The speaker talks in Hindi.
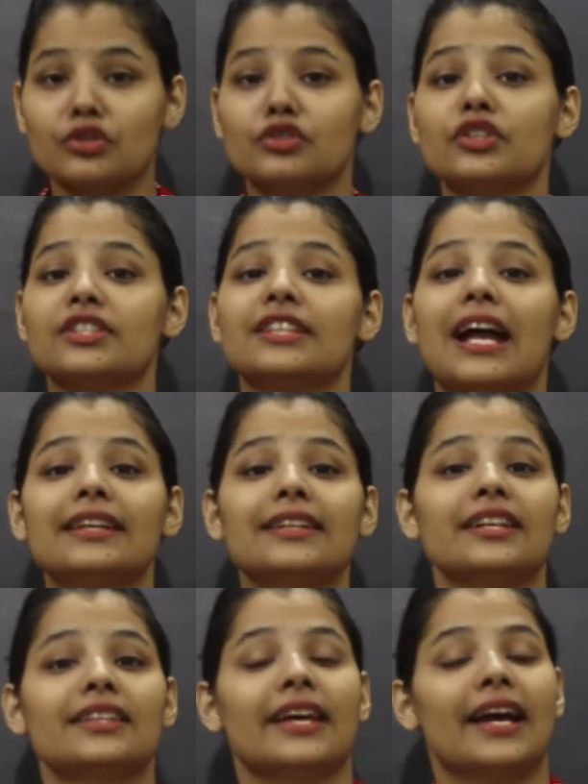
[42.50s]
सो so, स्टार्ट
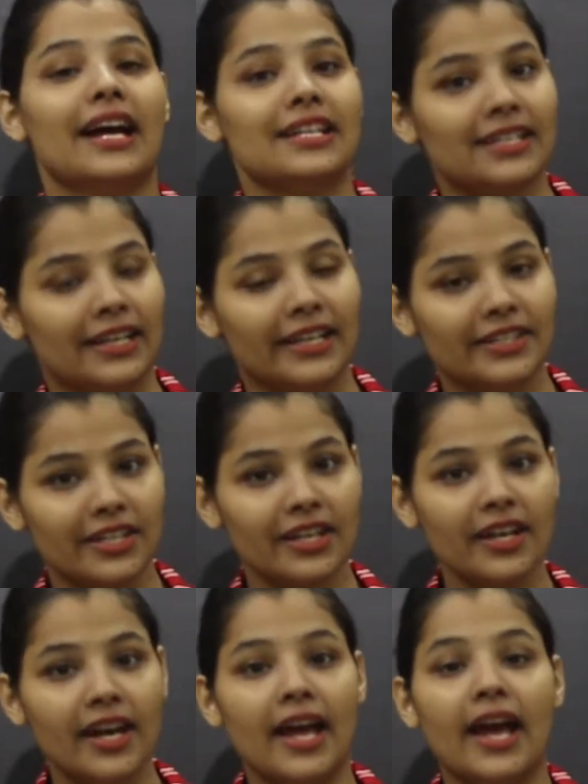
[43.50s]
करते हैं आज का लेक्चर
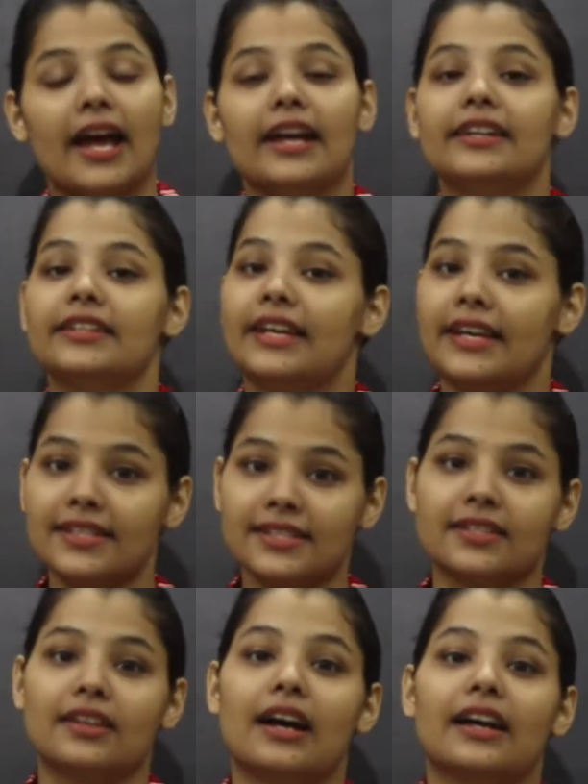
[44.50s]
एंड येस
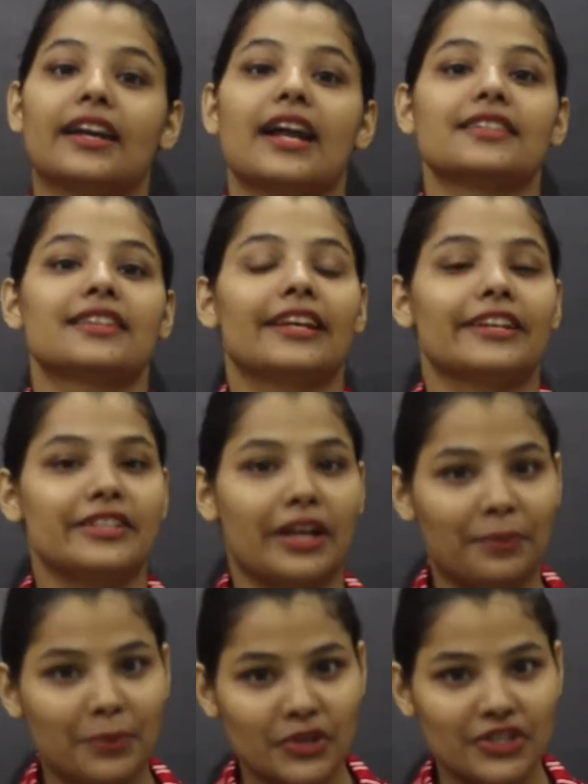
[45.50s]
अगर आज का लेक्चर
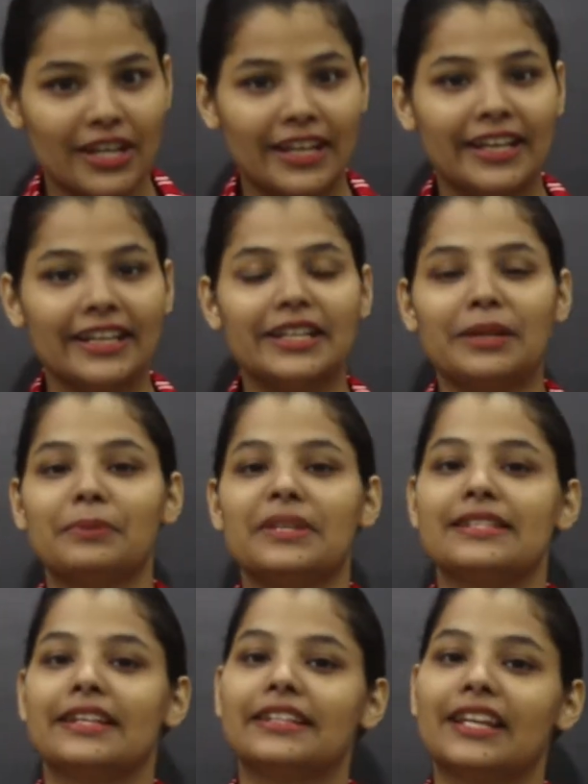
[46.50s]
आपको अच्छा लगे देन
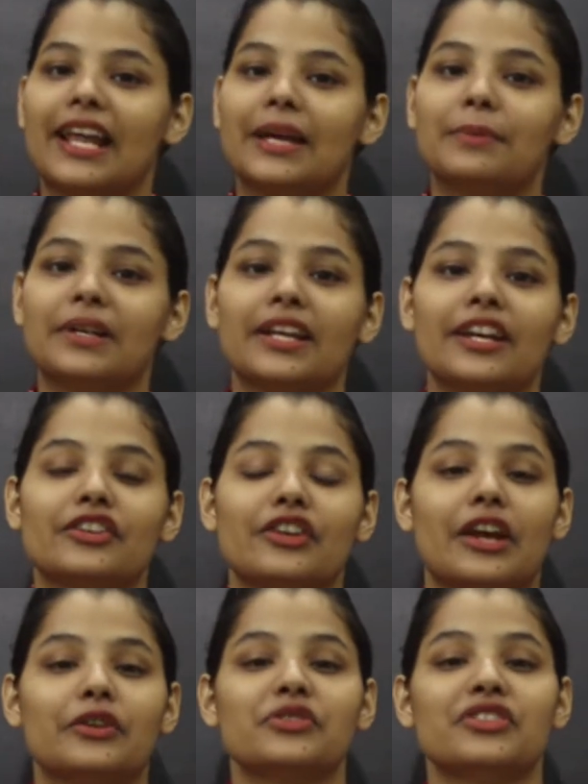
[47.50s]
प्लीज़ हिट द लाइक बटन एंड
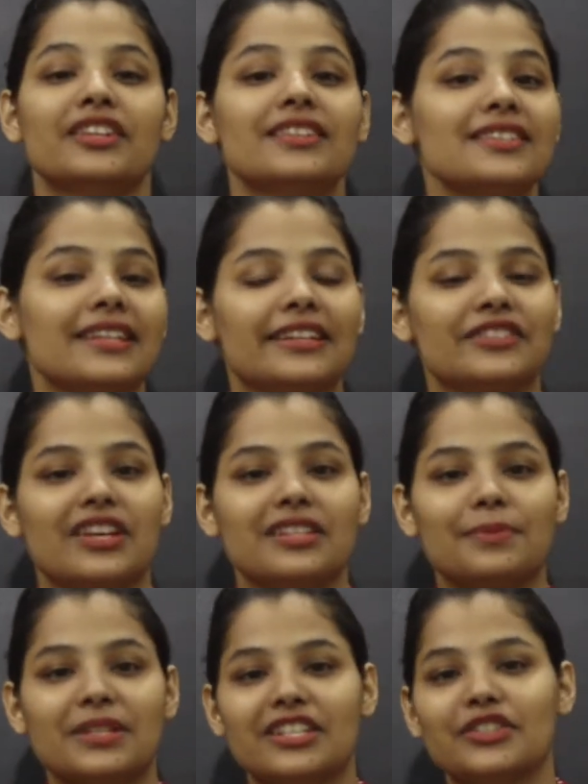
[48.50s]
ट्राई टू शेयर दिस लेक्चर
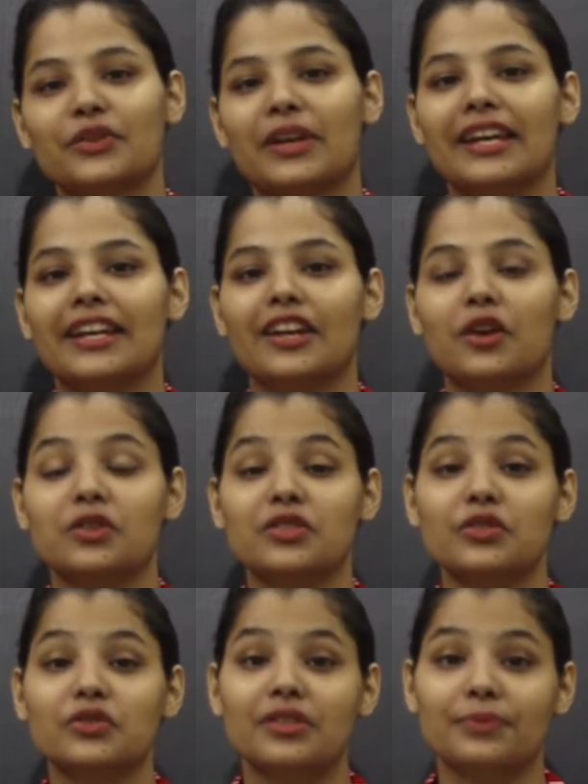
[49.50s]
एज मच एज यू कैन एंड
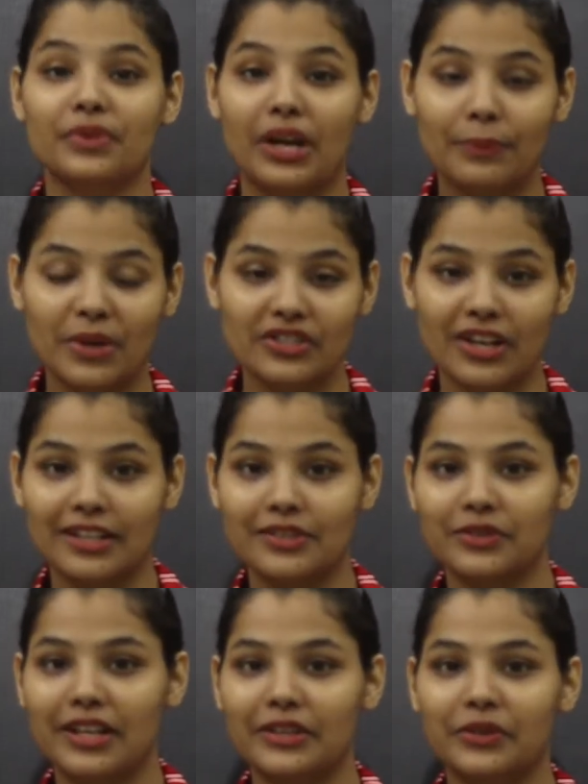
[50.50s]
ऑल्सो डू सब्सक्राइब माई चैनल
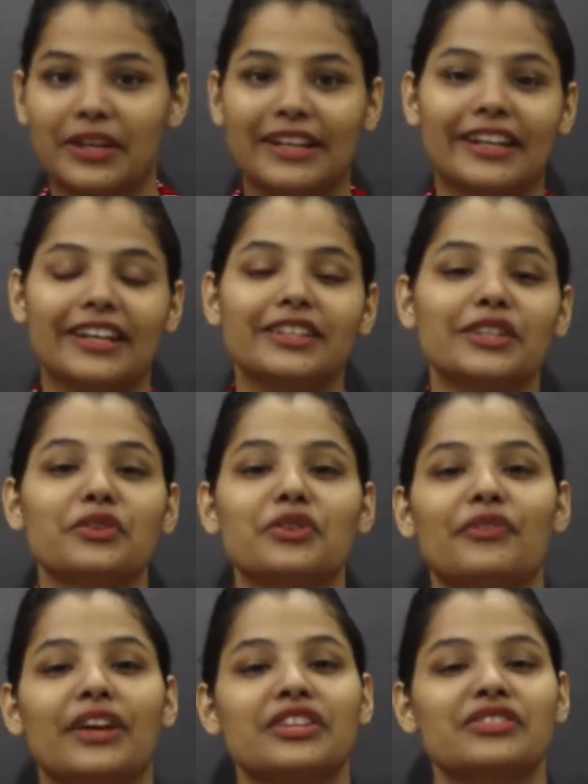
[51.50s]
सो दैट यू कैन गेट द
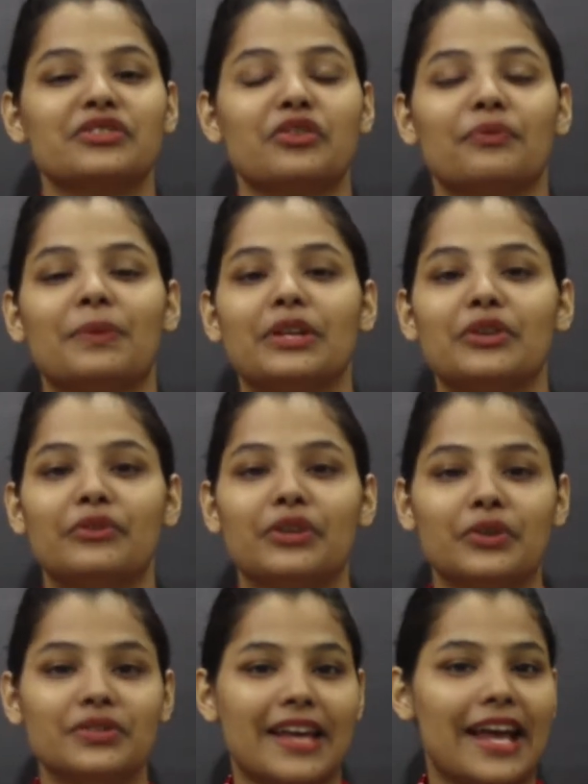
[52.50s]
नोटिफिकेशन ऑफ माई न्यू
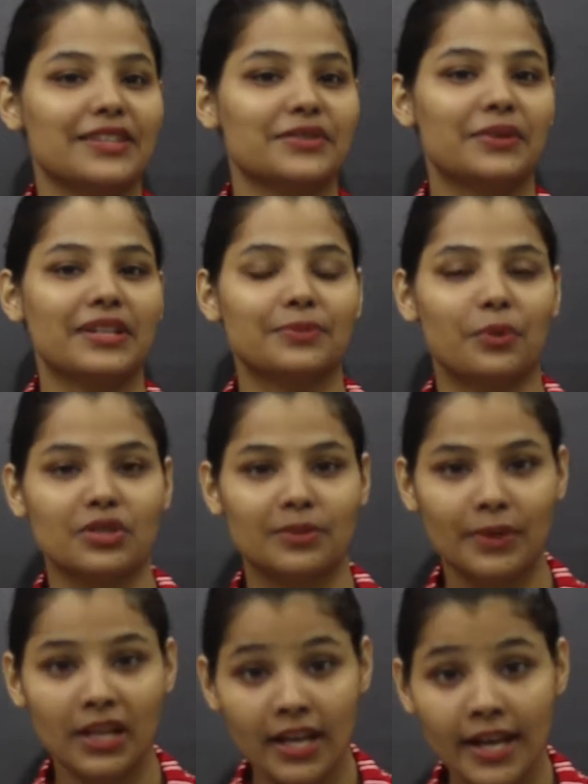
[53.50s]
वीडियोज एज सुन एज
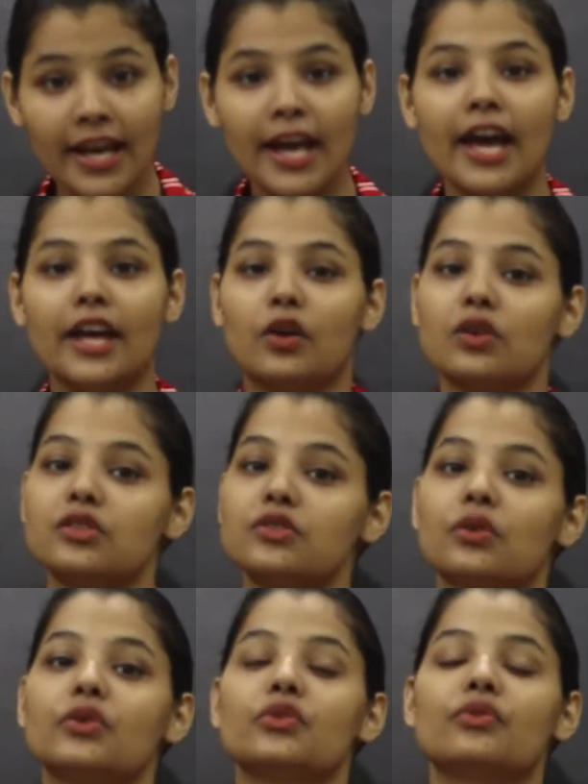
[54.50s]
पॉसिबल एंड
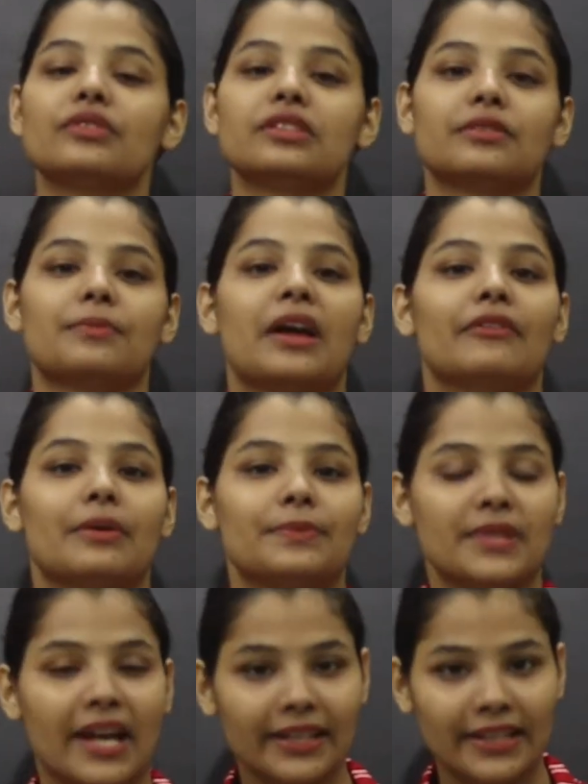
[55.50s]
ऑल्सो डू विजिट माई
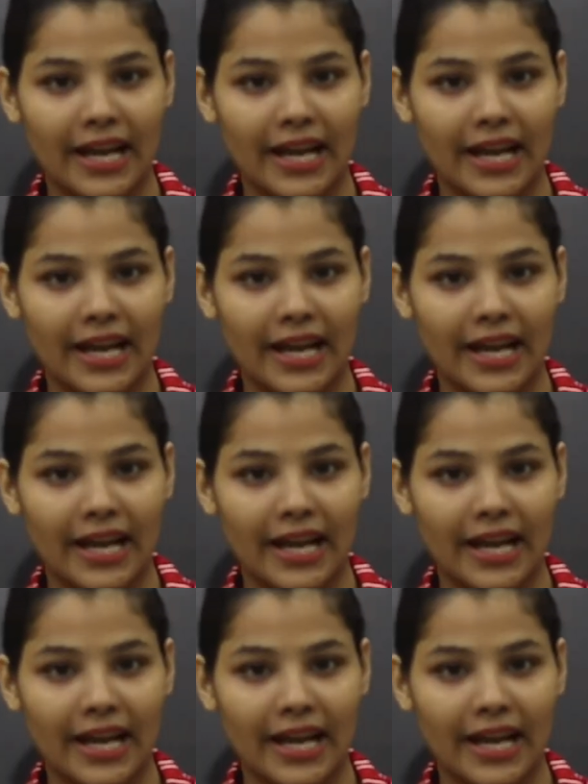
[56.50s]
वेबसाइट